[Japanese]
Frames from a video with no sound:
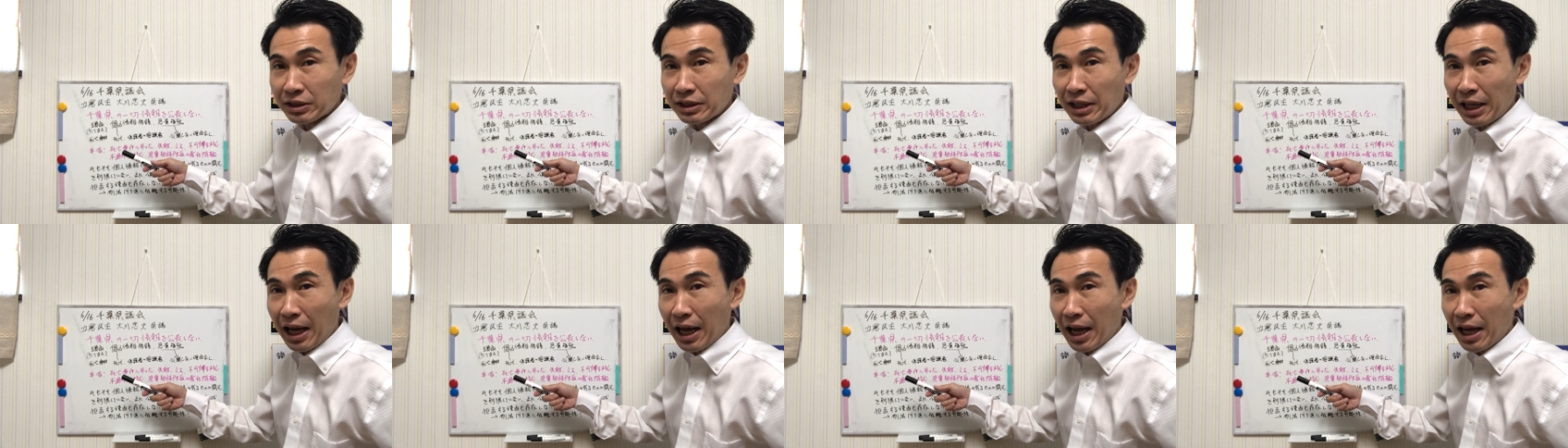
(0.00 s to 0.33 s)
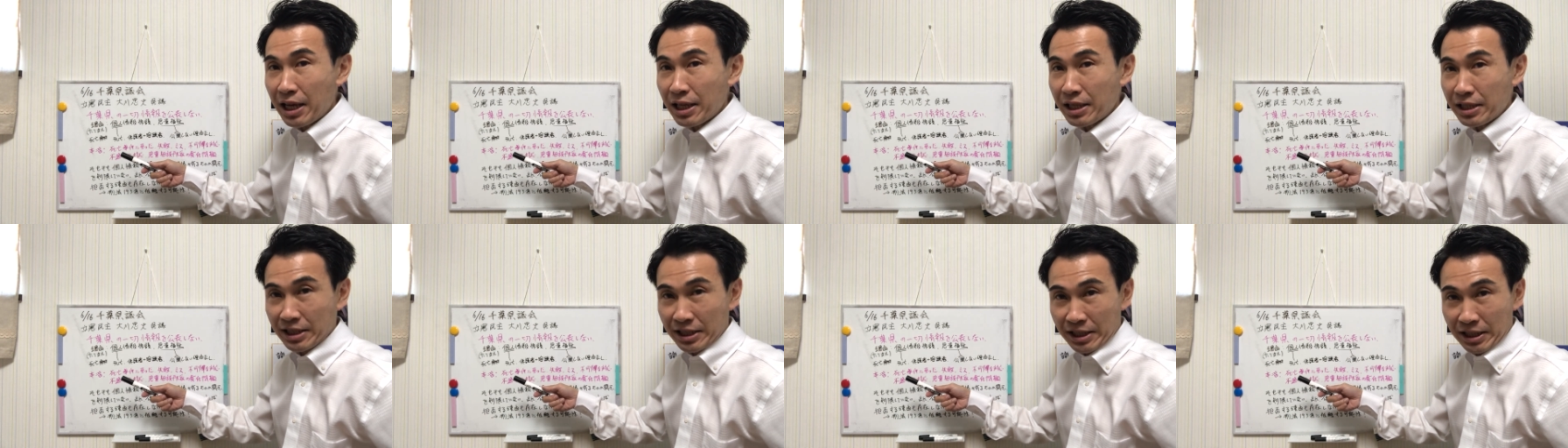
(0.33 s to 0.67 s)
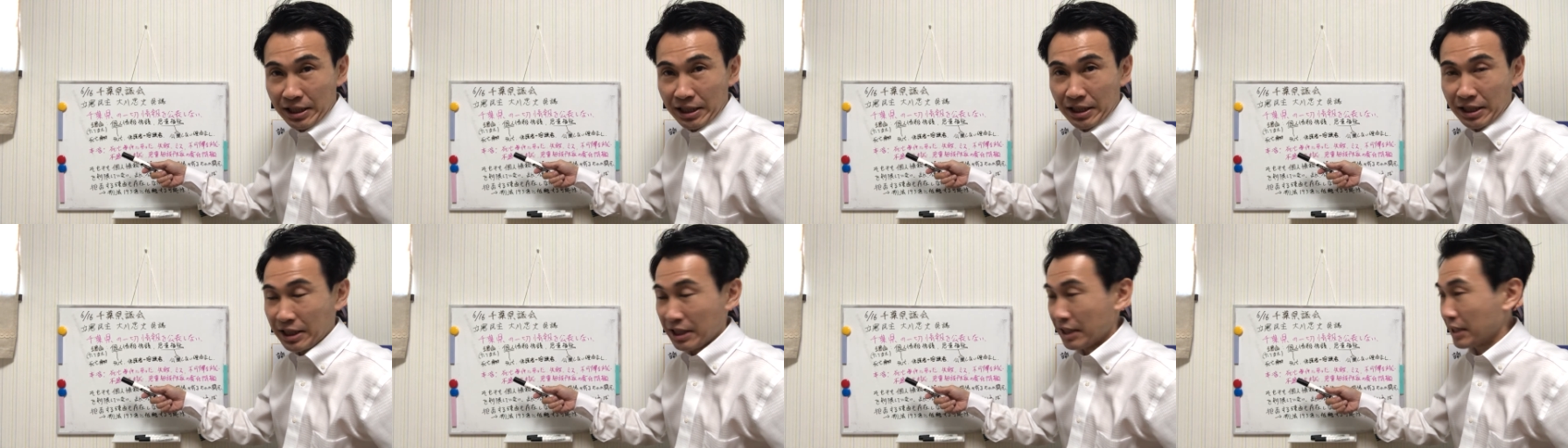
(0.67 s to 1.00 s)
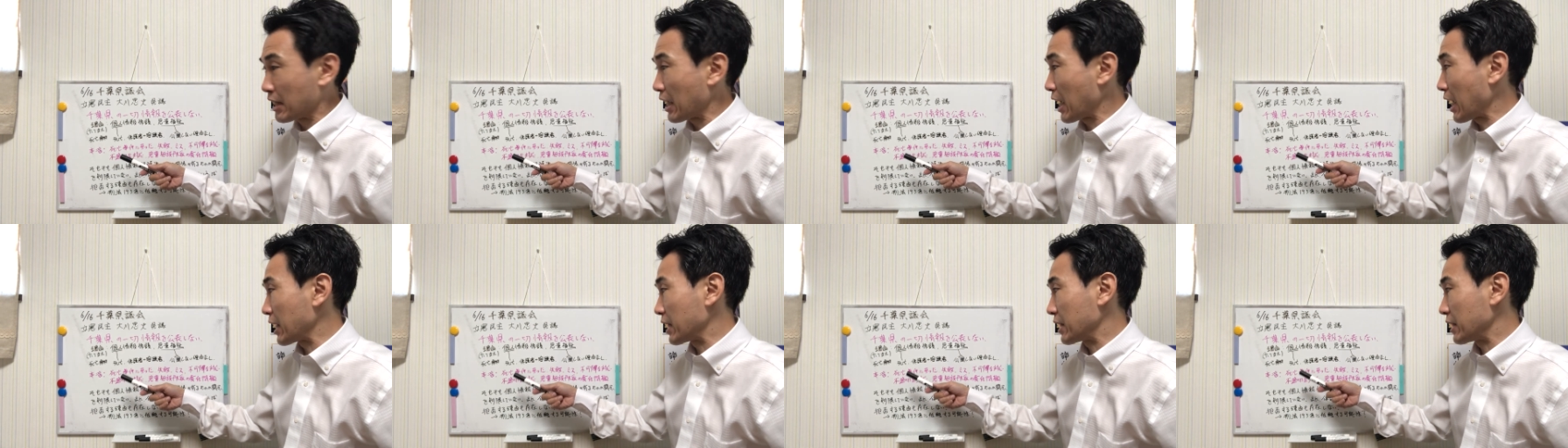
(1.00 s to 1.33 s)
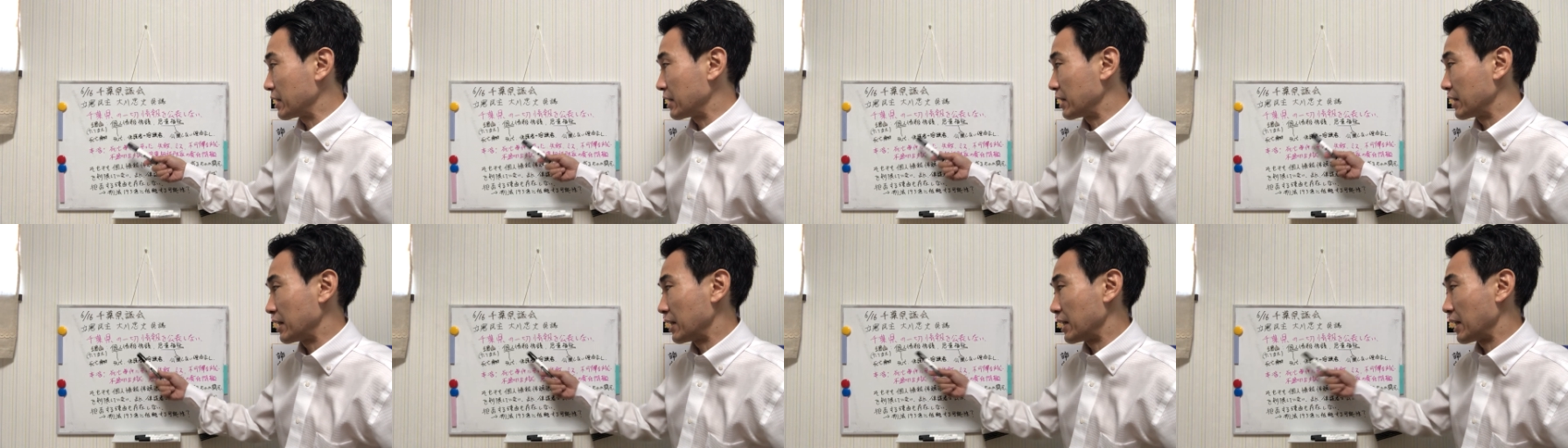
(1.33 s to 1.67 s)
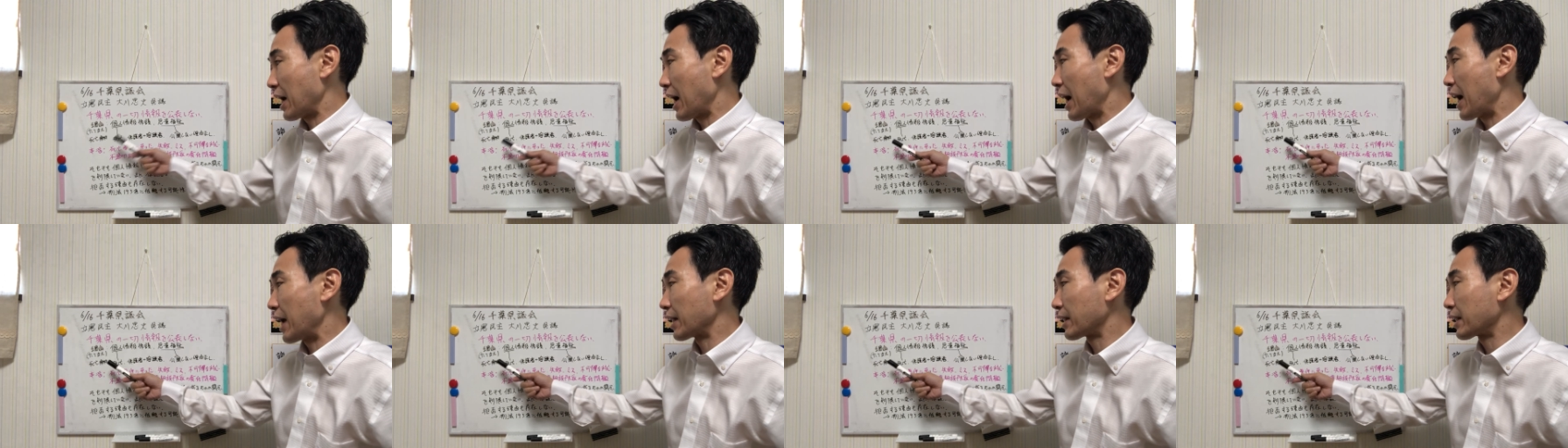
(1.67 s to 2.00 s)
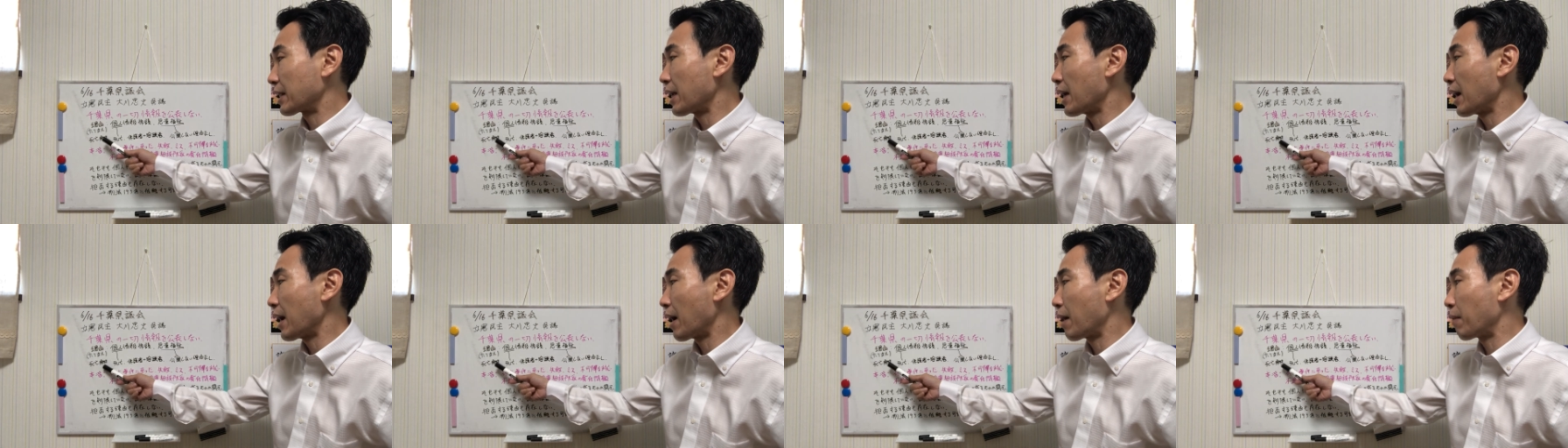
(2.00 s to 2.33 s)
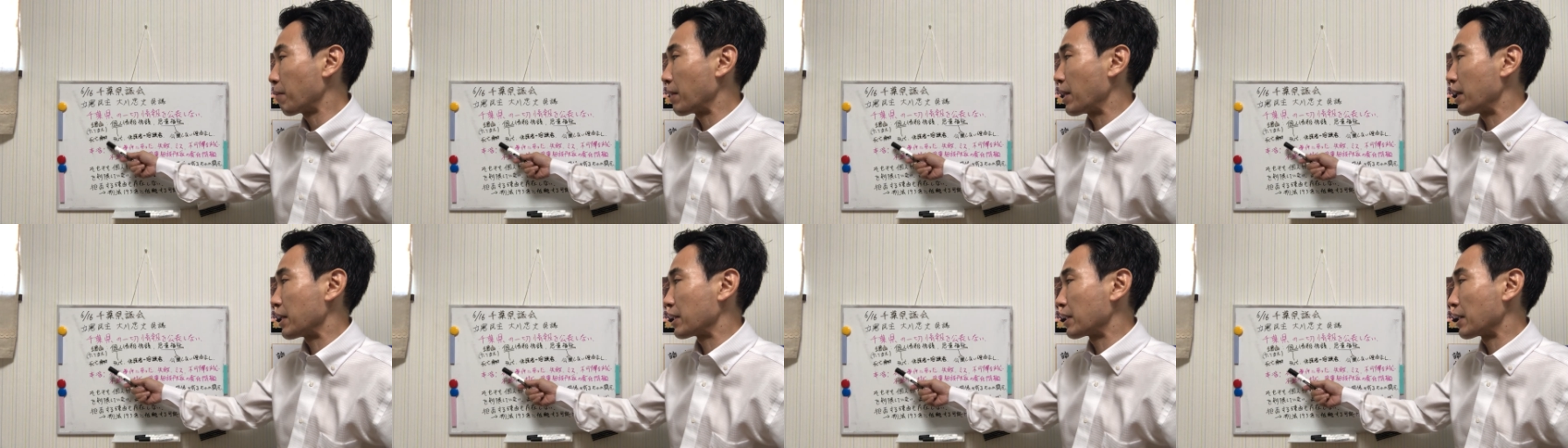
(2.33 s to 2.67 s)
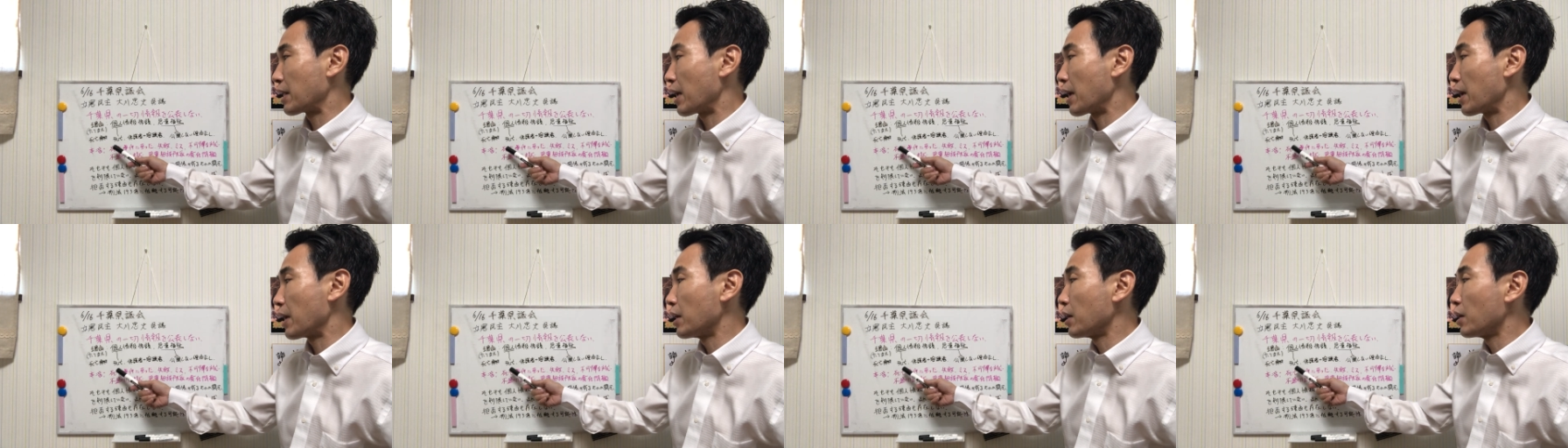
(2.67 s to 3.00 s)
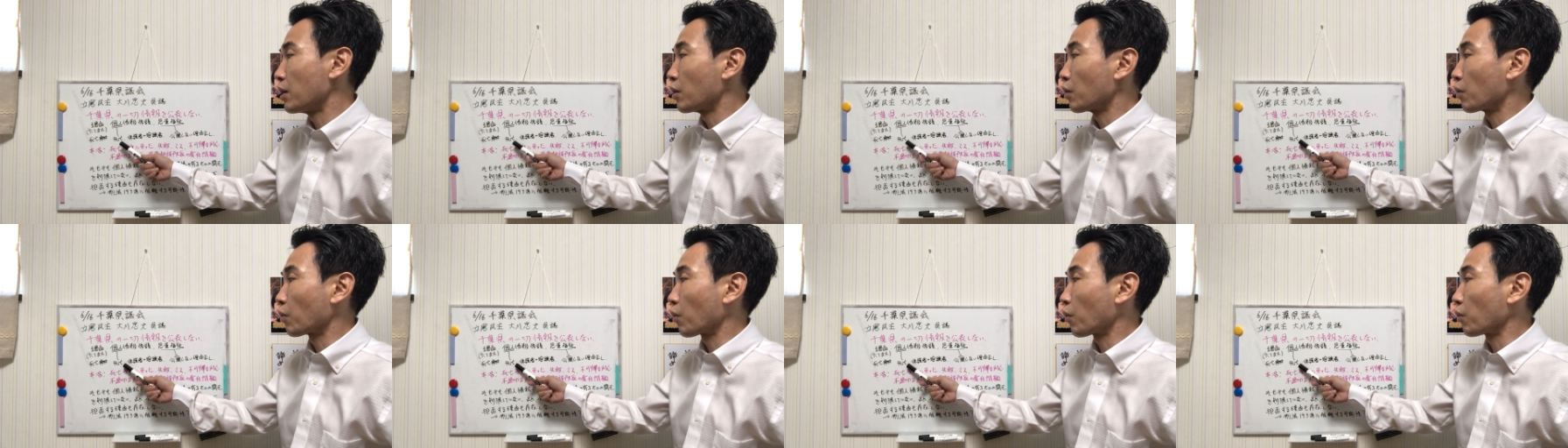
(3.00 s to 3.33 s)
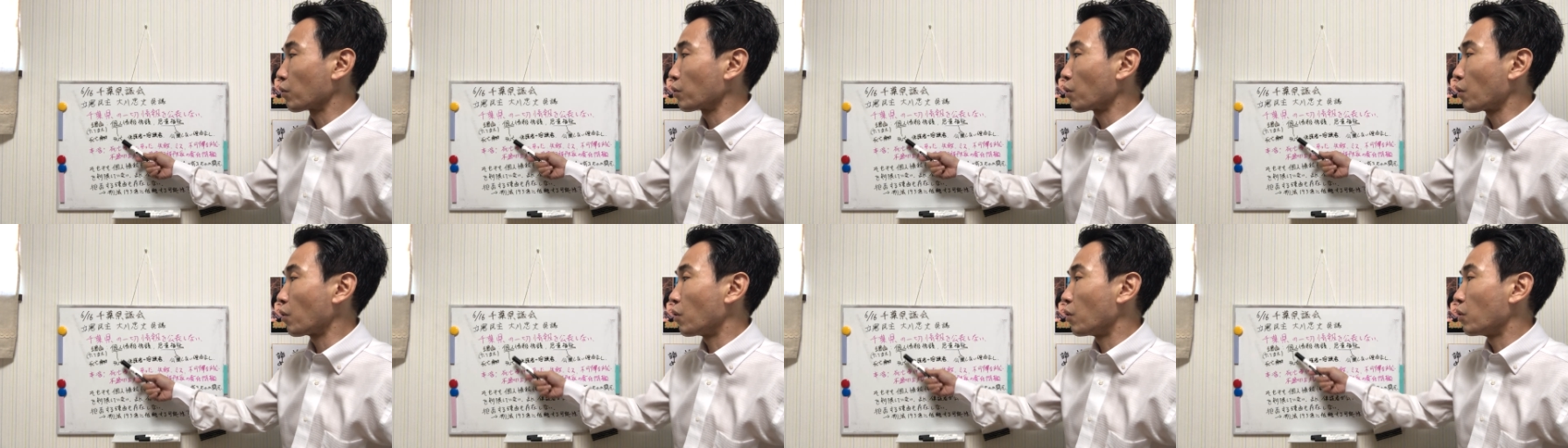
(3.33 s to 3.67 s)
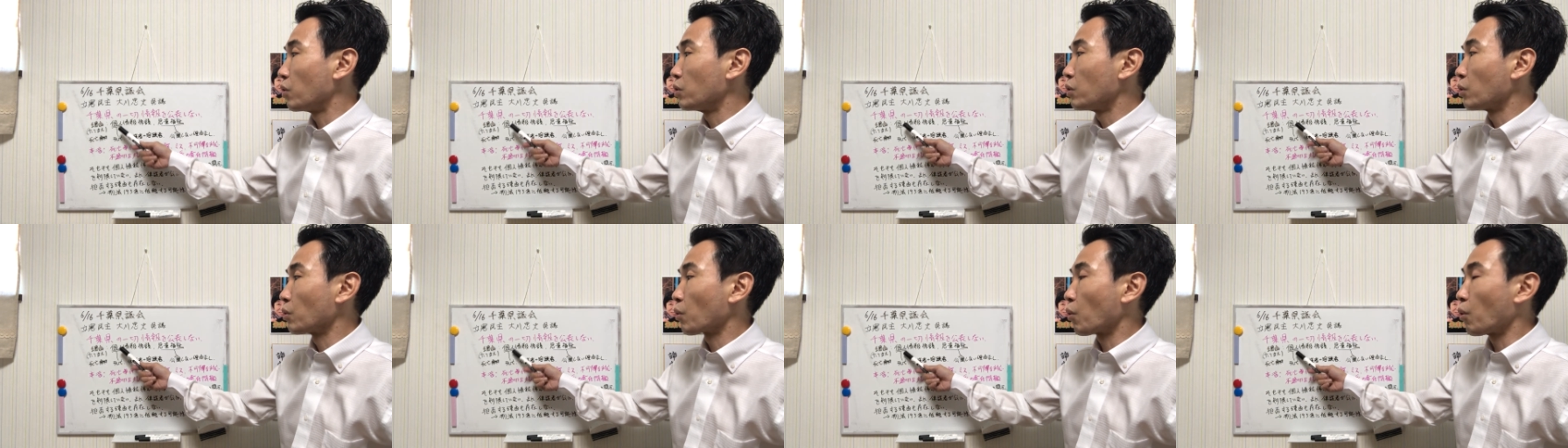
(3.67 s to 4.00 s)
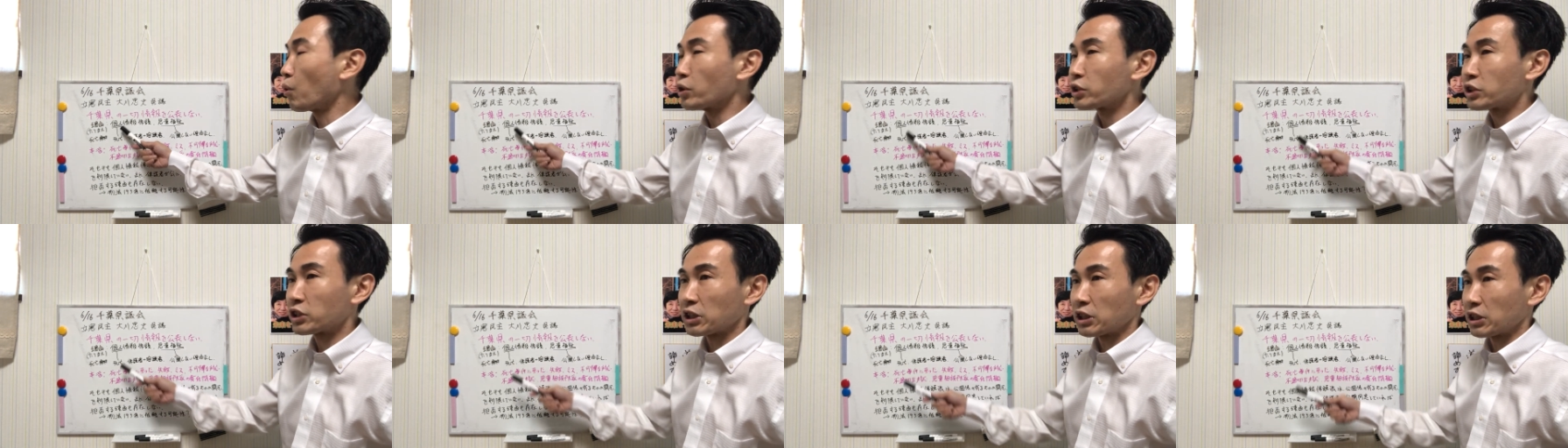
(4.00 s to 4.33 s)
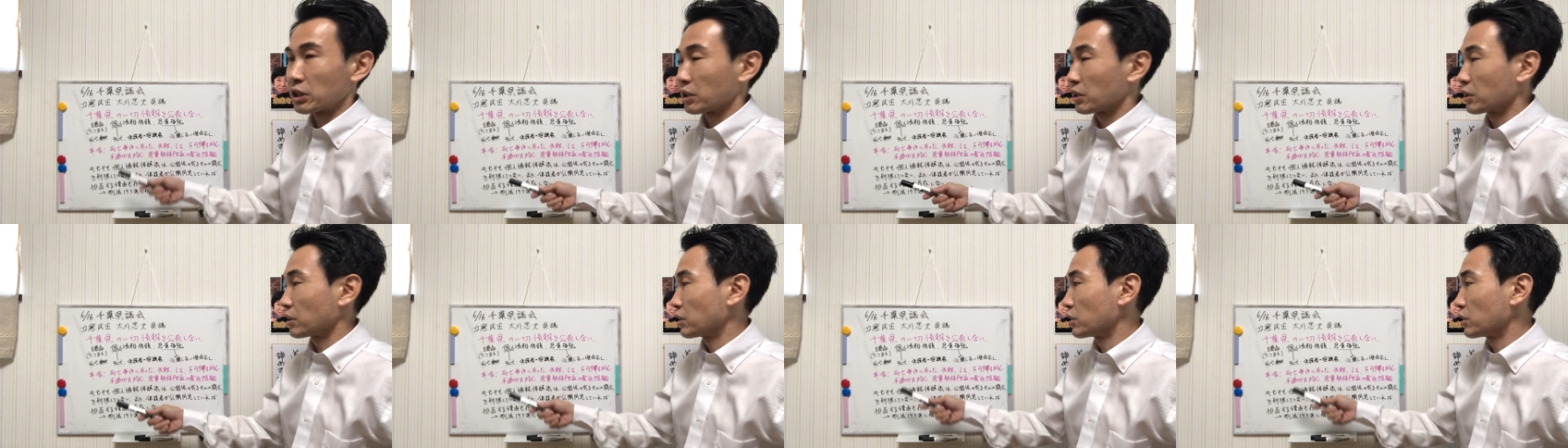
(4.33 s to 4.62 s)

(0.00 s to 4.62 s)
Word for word: 待死事件に当てはめてこの個人